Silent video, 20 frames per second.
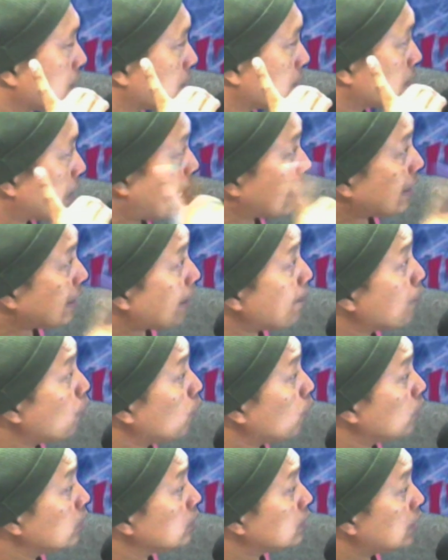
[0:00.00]
การทำ
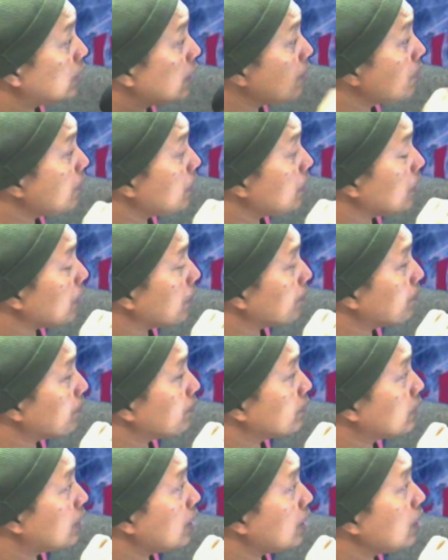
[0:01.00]
บุญที่
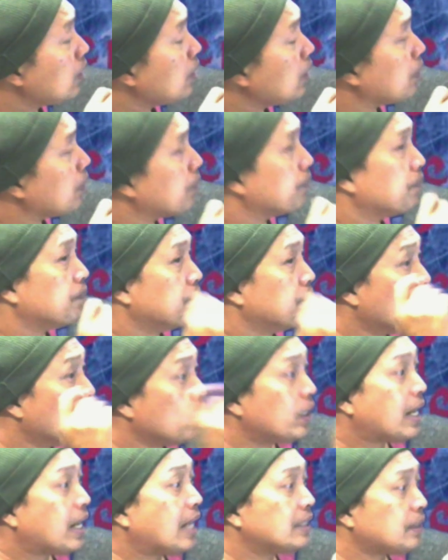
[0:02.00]
ที่บุ
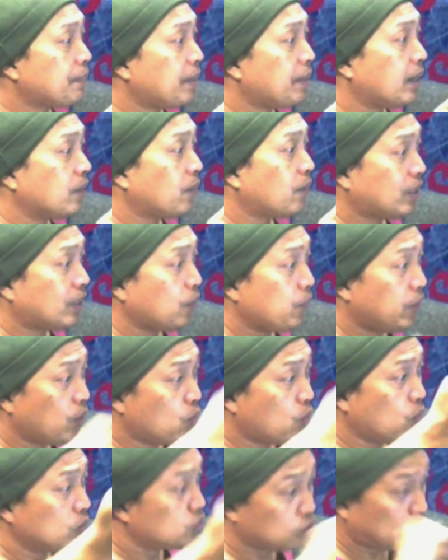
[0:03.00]
ญนั้นจะเป็นวันทวี
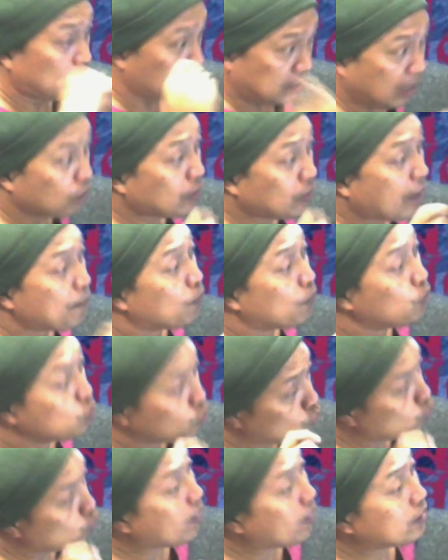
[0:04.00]
คูณ เราทำบุญอ
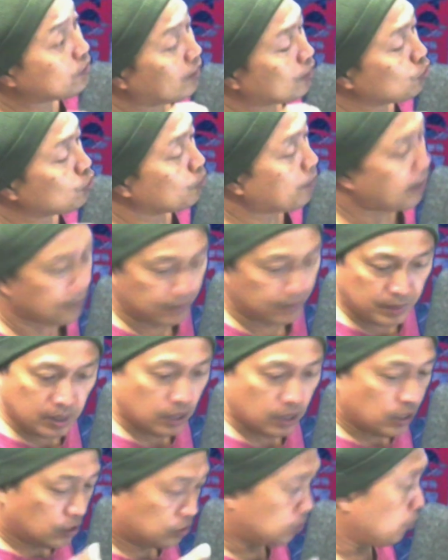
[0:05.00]
ยู่ทุกวันอยู่แล้วถูกไหม
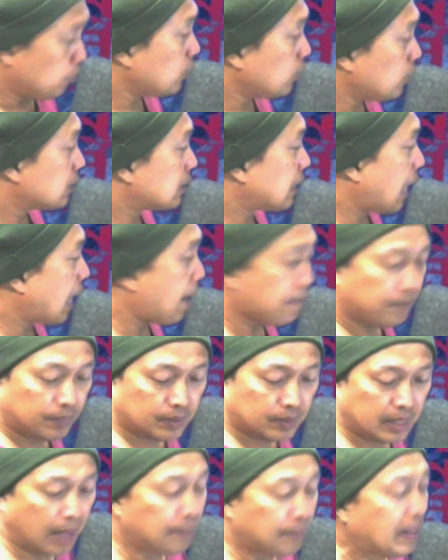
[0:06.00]
สมมติ
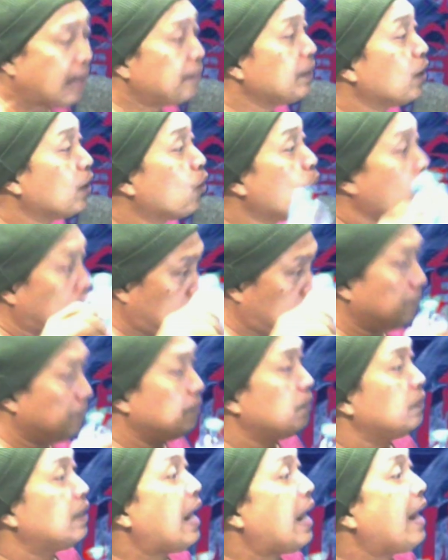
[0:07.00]
ทำทำน้ำหนึ่งขวด
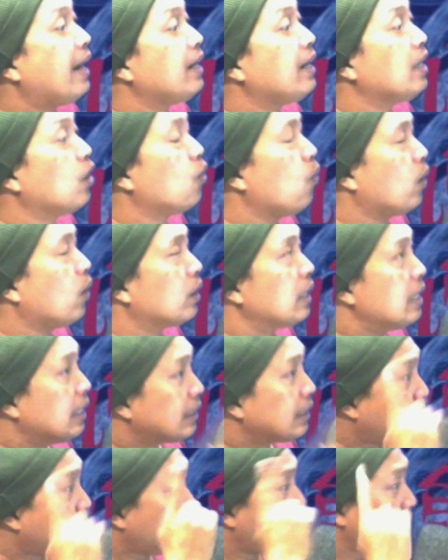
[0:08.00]
ได้แล้วหนึ่งขวด
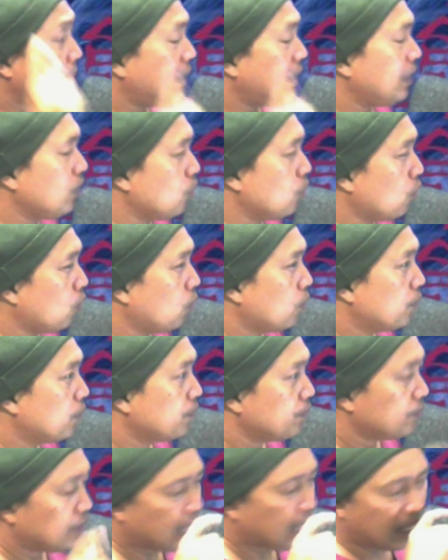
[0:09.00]
แต่มันมีอยู่
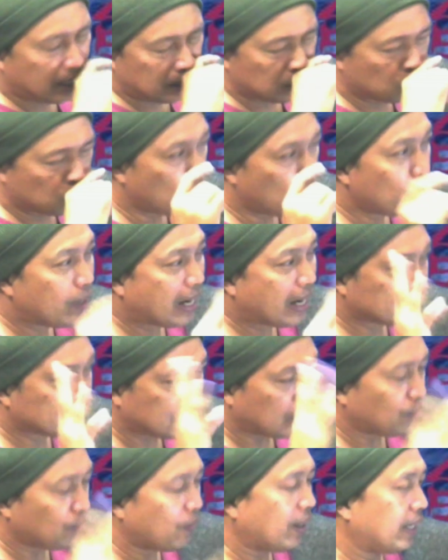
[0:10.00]
นะฮะช่วงเวลา
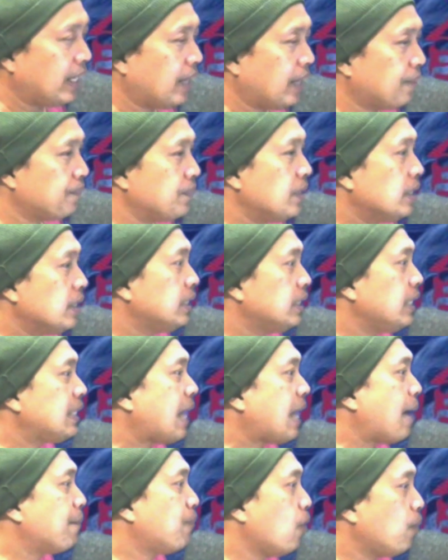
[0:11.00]
4 วันนี้ที่
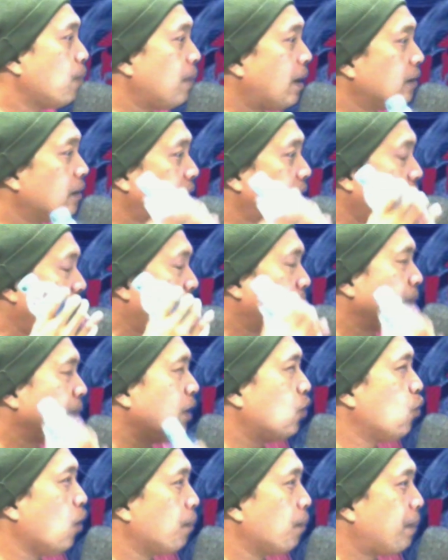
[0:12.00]
ทำปุ๊บแล้วจากน้ำห
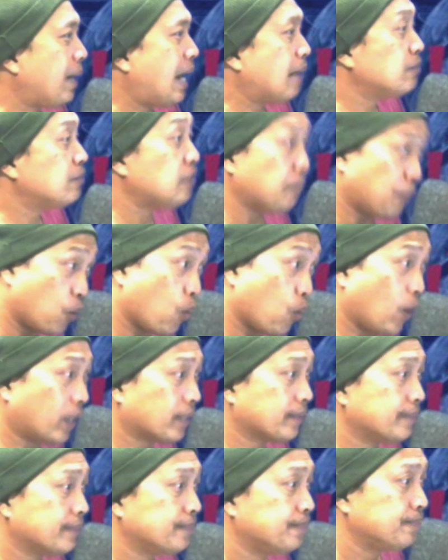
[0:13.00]
นึ่งขวดเป็นน้ำ 10 ขวด
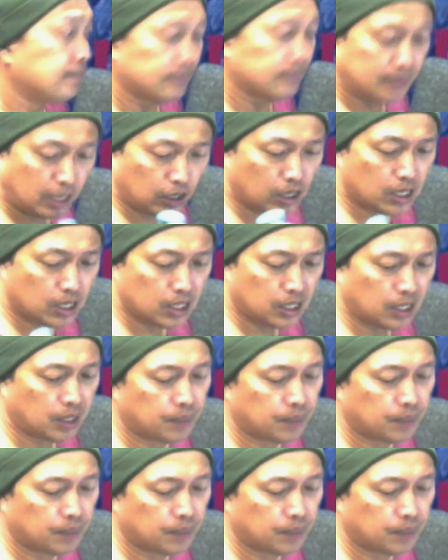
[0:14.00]
นั่นก็คือ